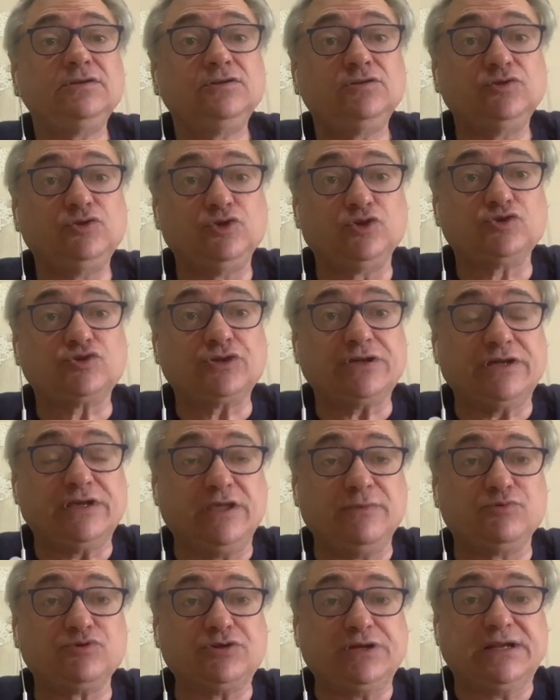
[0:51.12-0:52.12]
dos
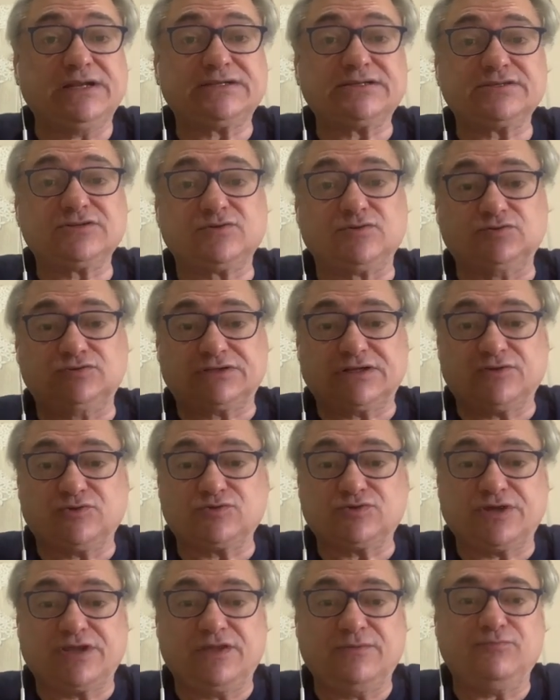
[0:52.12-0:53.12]
equipos ingleses contra
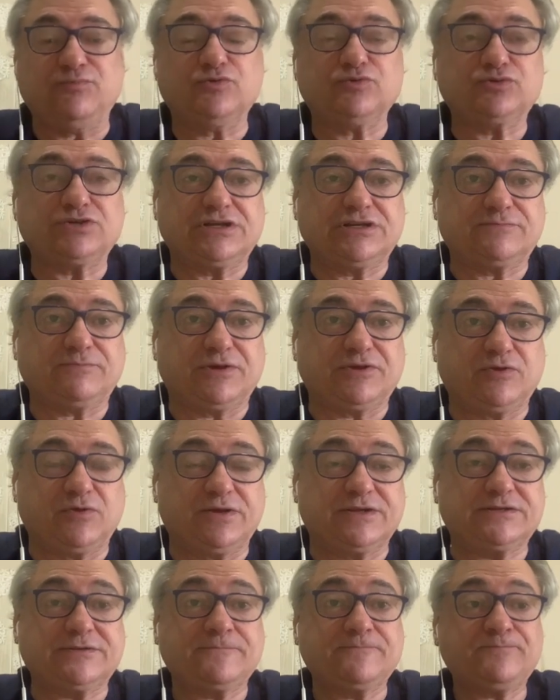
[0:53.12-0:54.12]
dos equipos
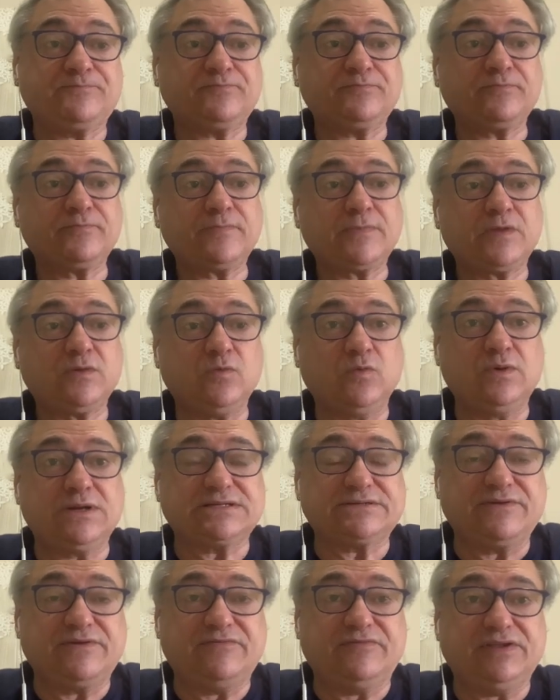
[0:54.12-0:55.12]
españoles. Una
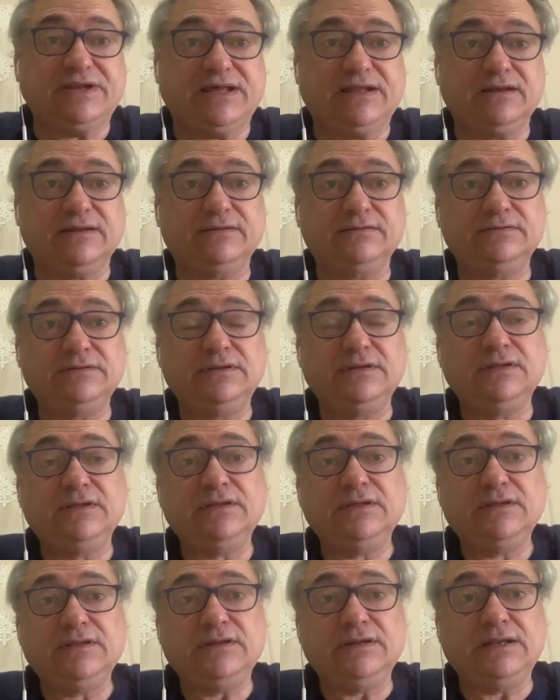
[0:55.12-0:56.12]
semifinal
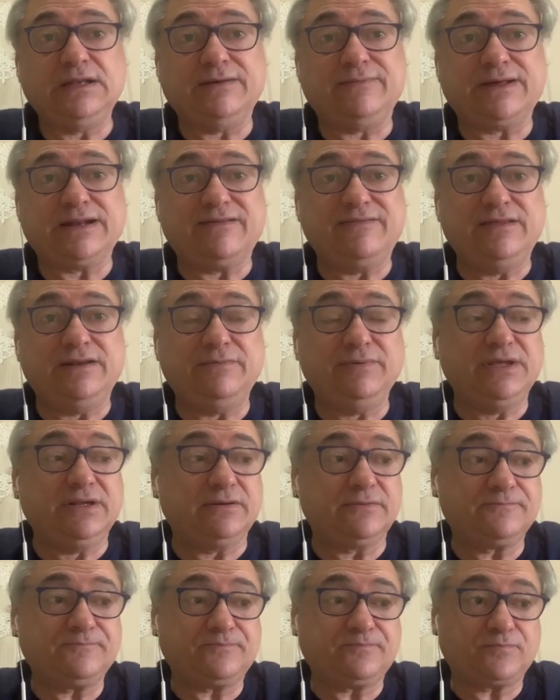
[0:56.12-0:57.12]
la van a
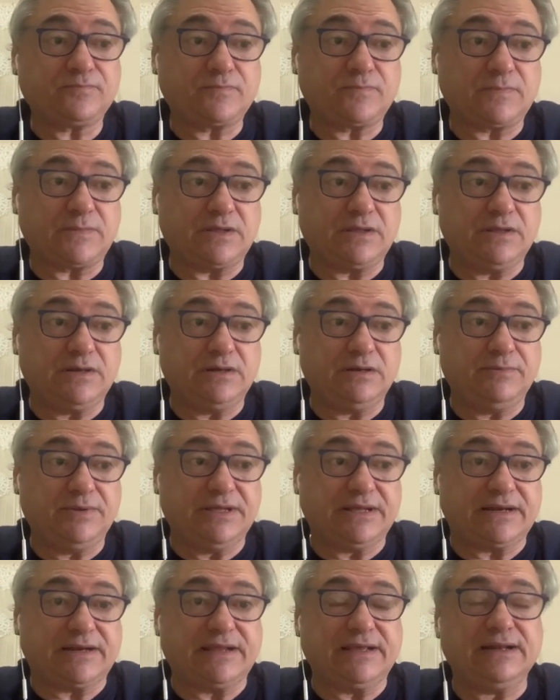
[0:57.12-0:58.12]
dirimir el
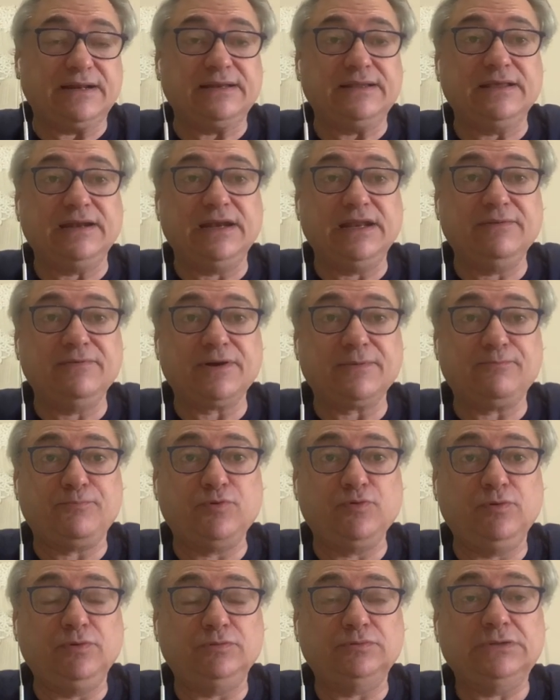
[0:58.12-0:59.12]
Villarreal y el
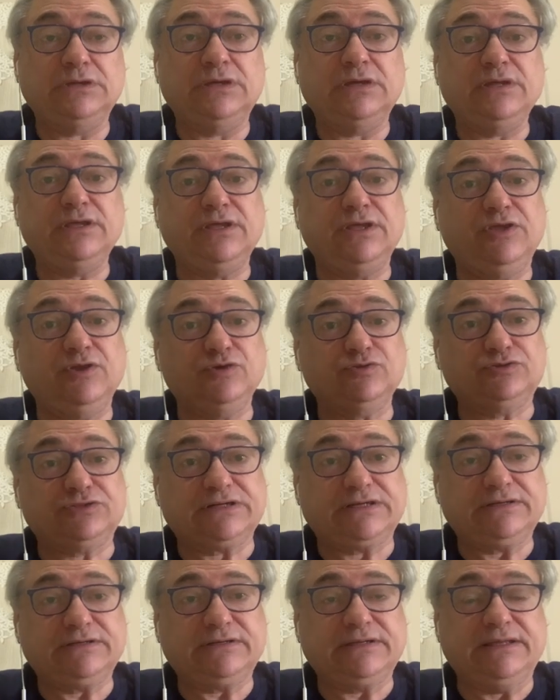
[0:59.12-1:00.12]
Liverpool y
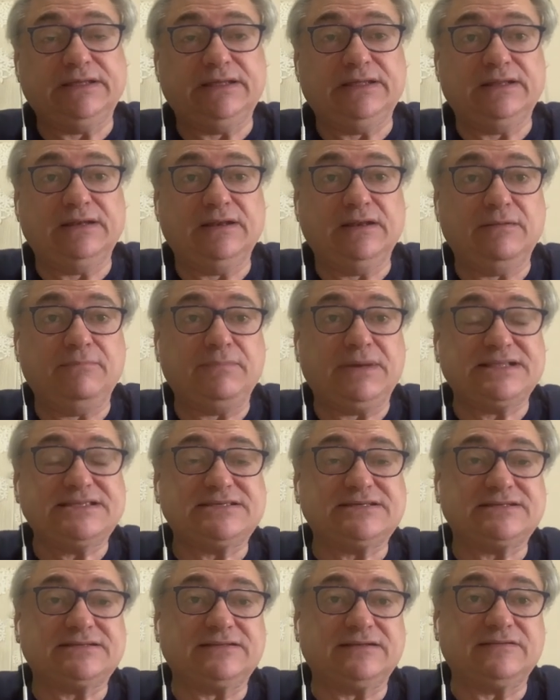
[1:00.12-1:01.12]
otra el
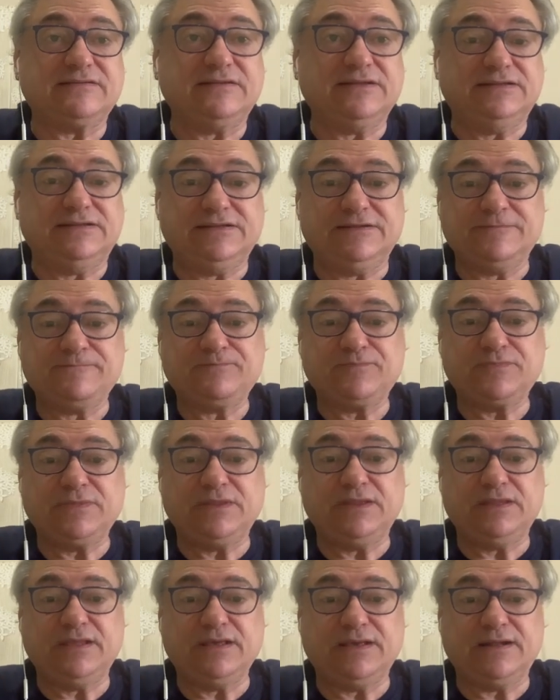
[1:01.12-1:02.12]
Manchester City
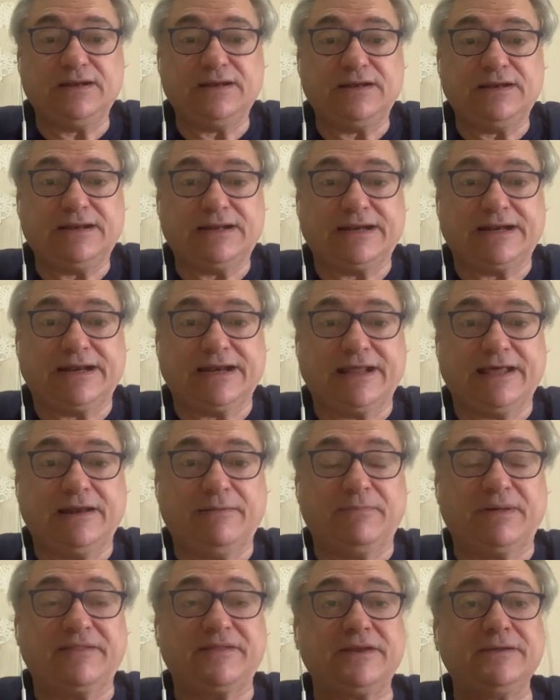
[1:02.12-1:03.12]
y el Real
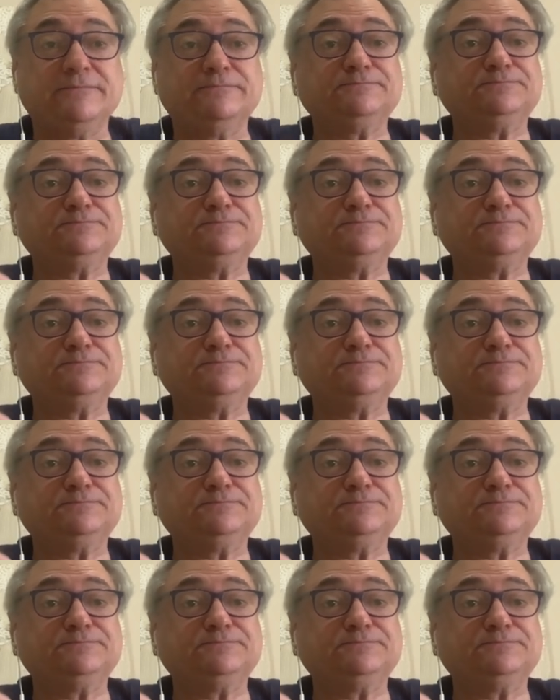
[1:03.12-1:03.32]
Madrid.